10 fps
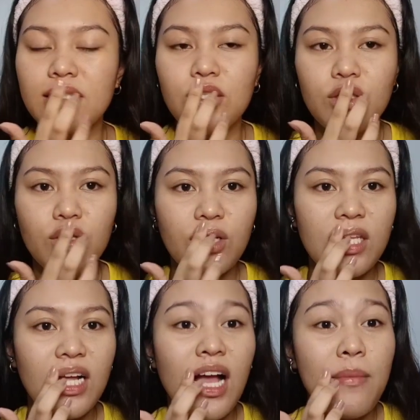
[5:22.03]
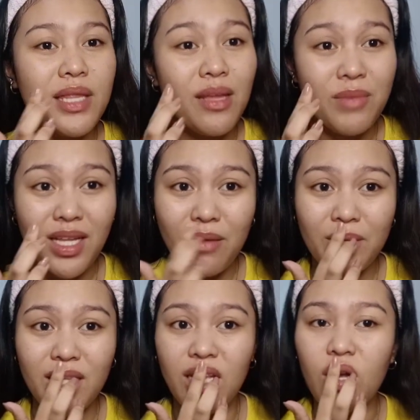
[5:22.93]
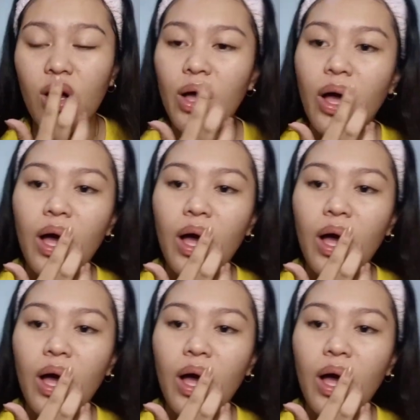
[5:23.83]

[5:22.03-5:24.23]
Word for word: So, ito yung ginagamit namin ng kapatid ko.